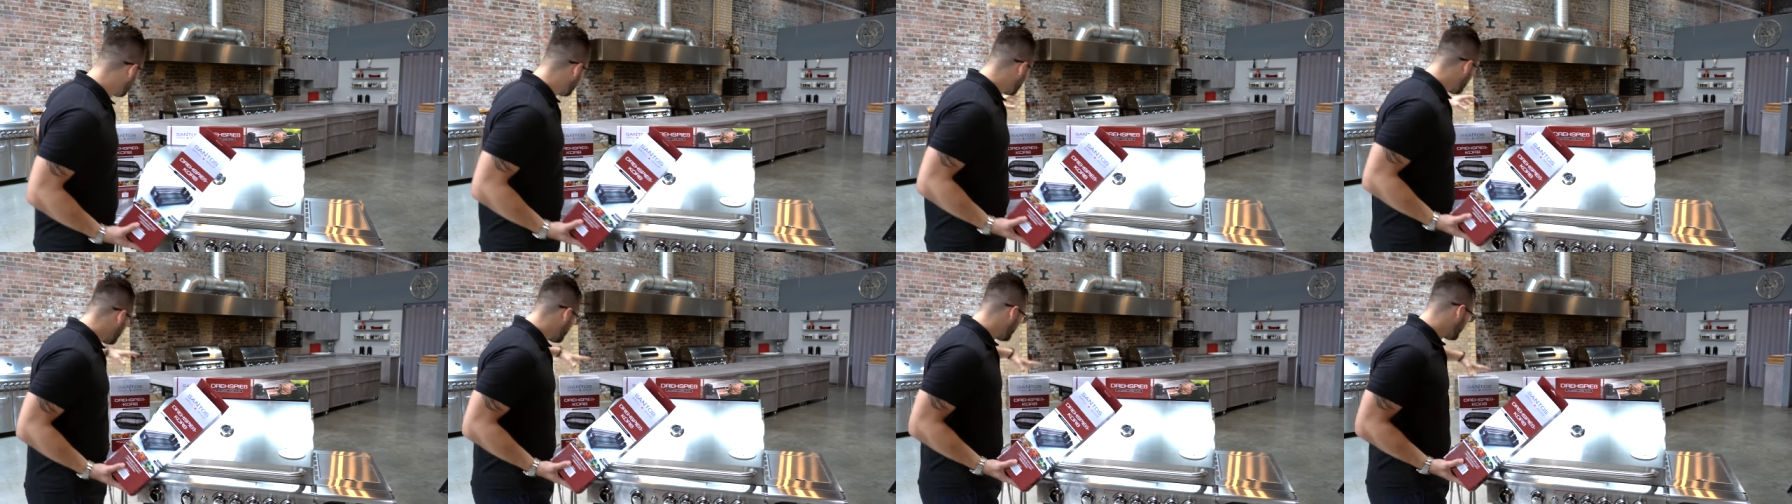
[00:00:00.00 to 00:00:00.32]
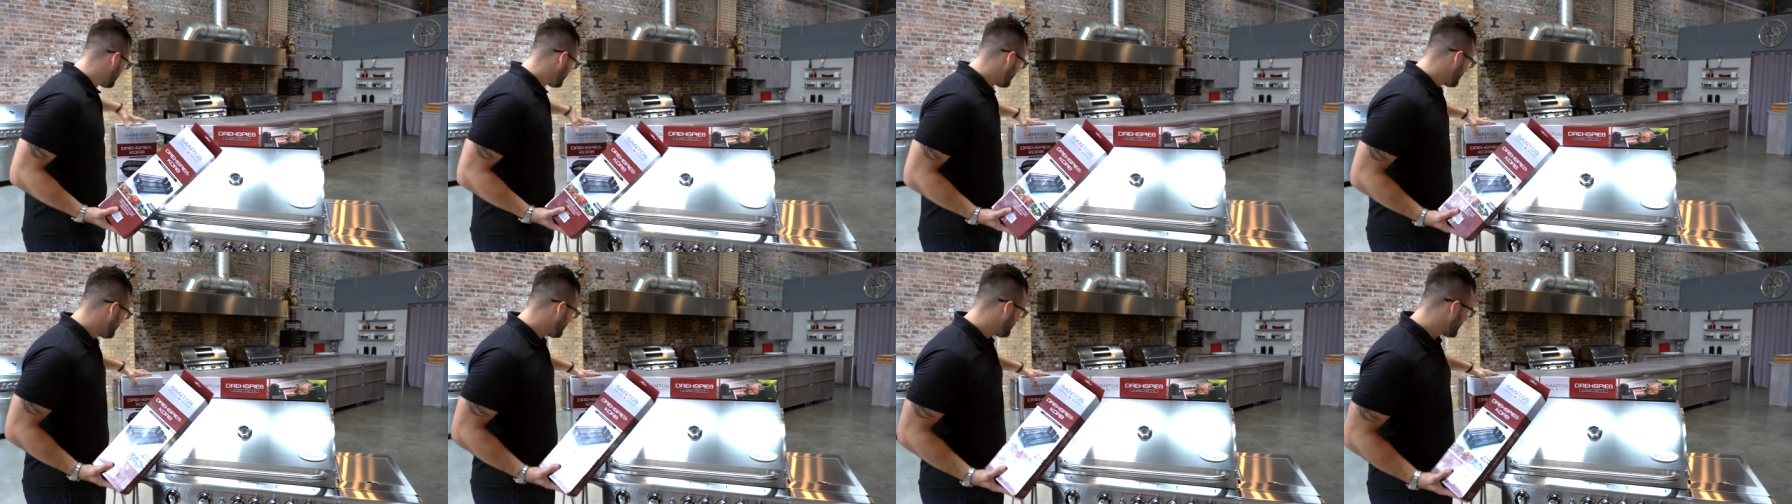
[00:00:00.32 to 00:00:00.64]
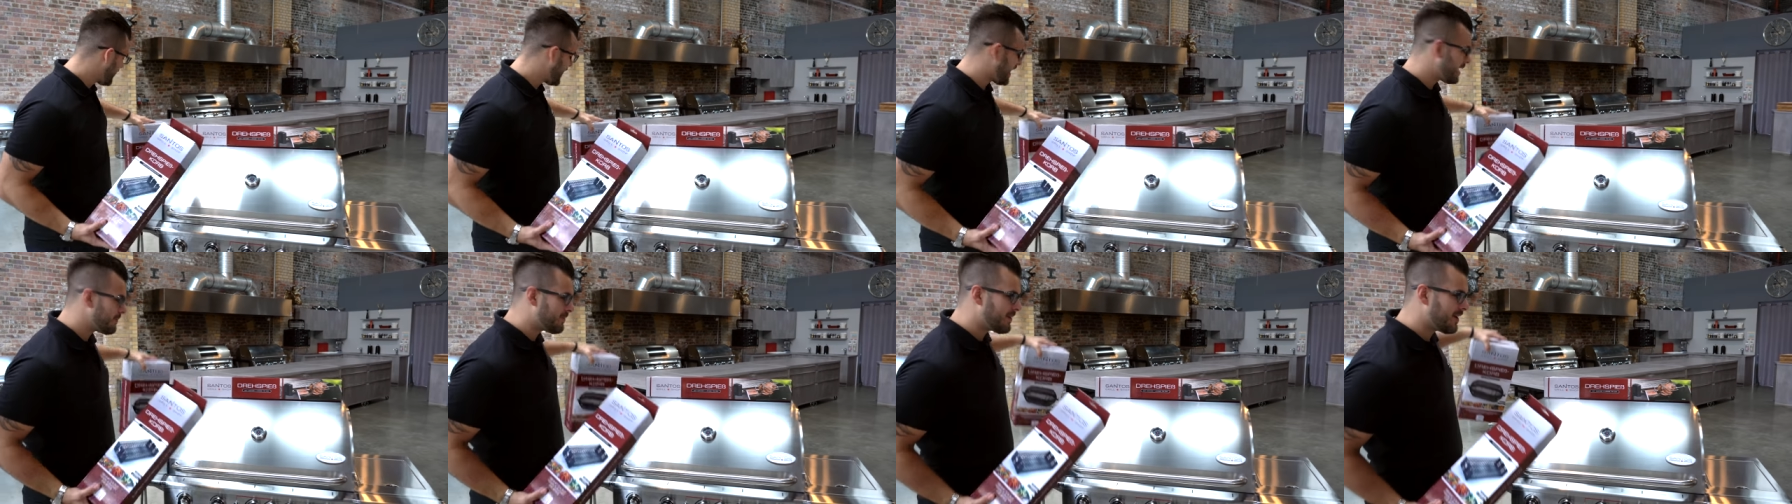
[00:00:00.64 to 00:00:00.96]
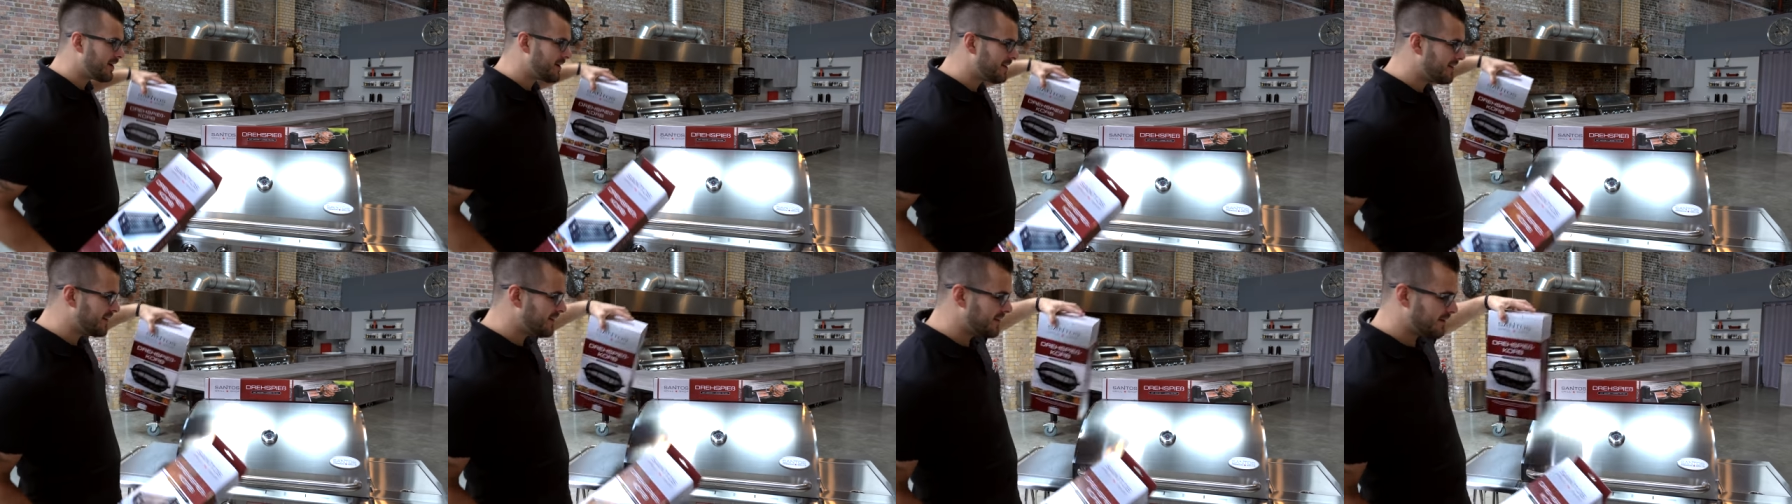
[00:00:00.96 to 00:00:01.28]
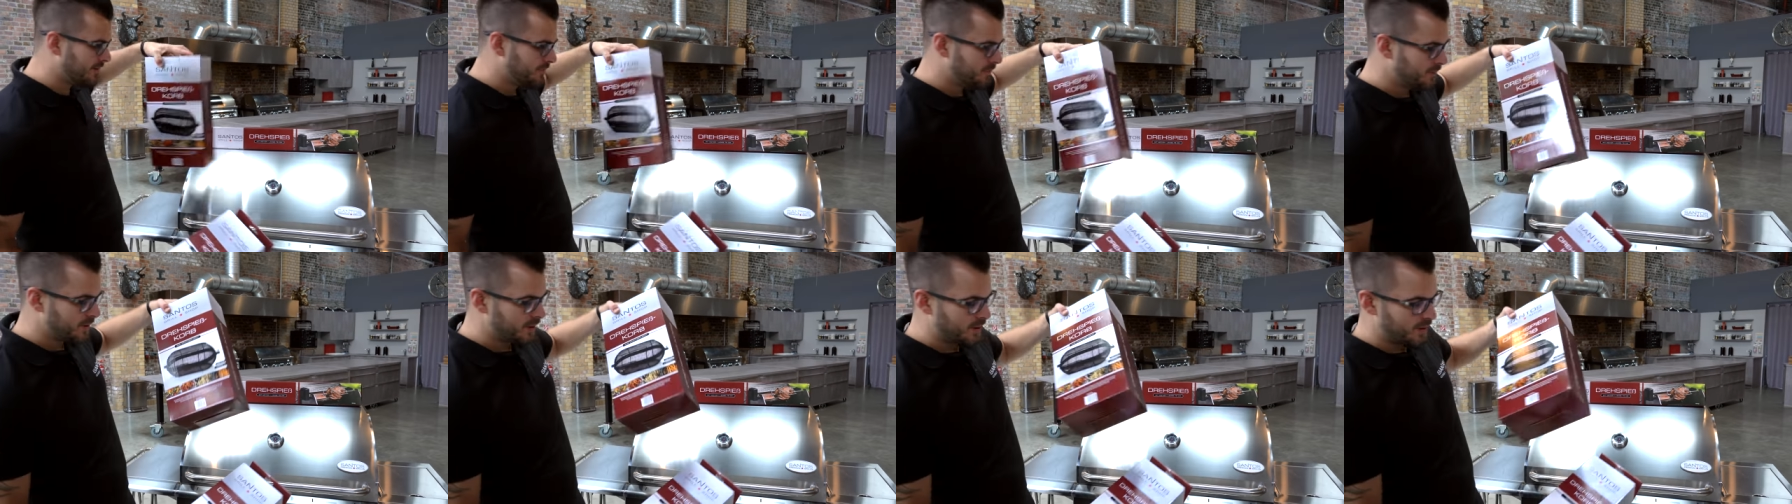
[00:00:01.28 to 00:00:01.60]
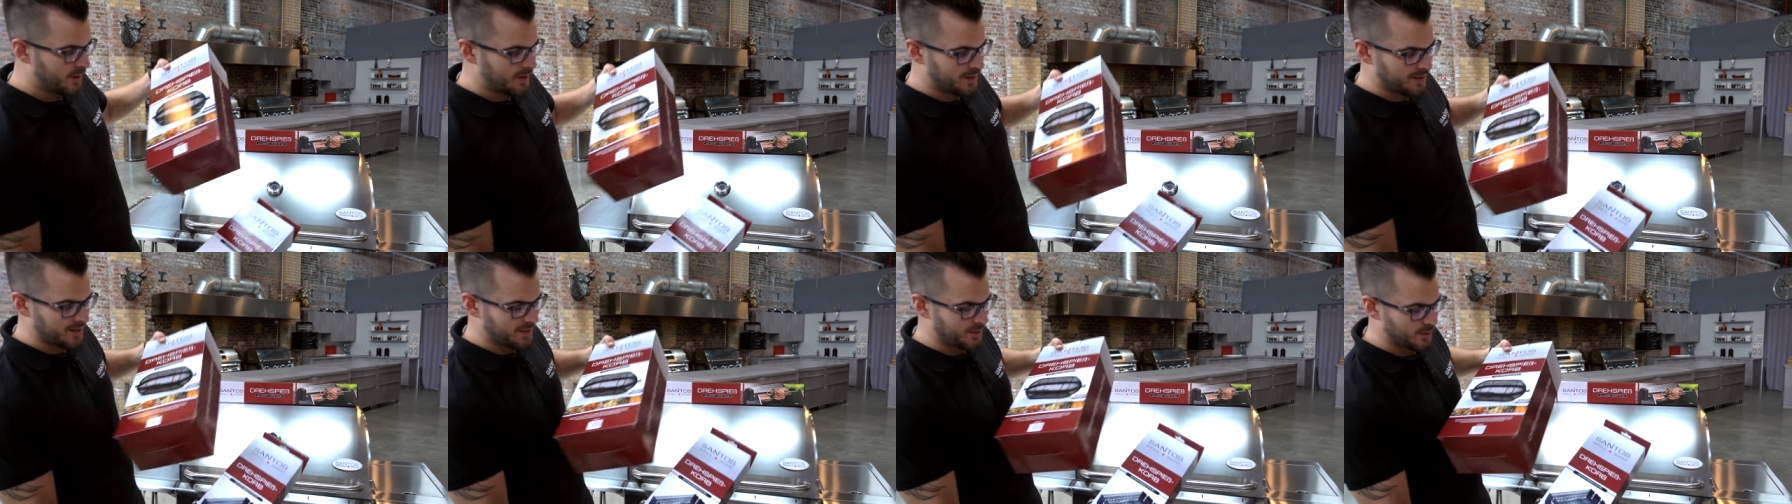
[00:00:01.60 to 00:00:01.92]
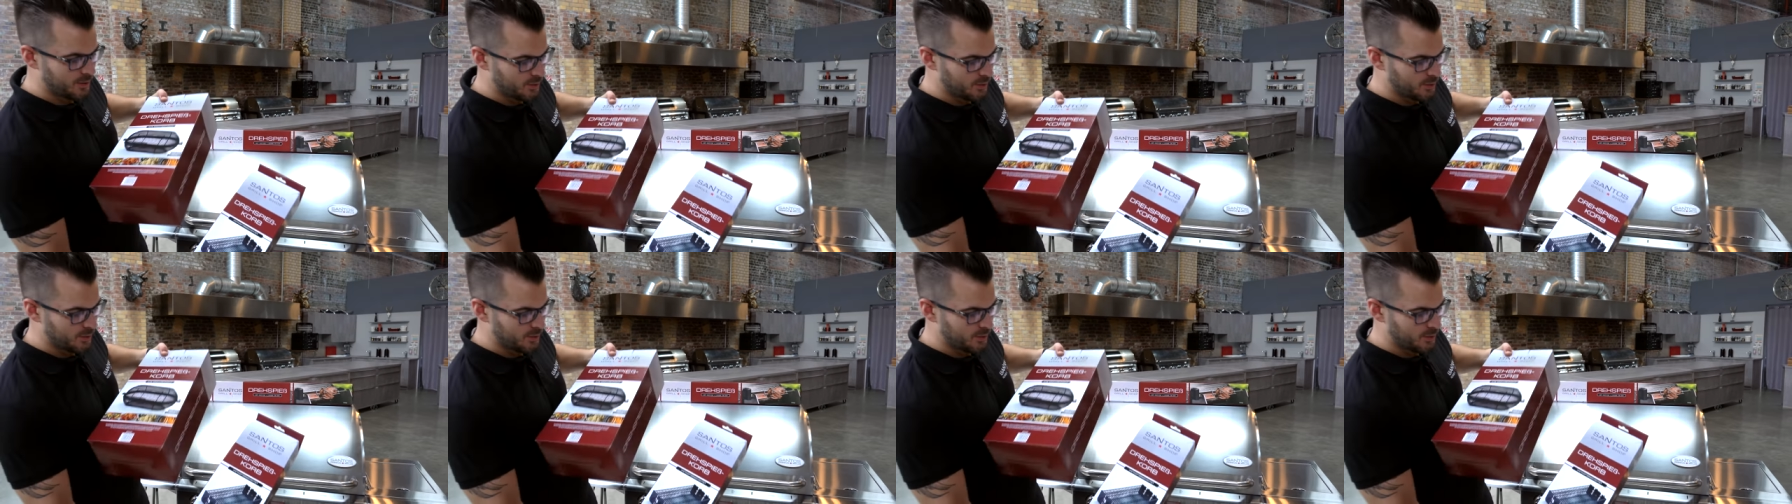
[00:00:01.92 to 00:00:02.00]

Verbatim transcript: und einmal hier in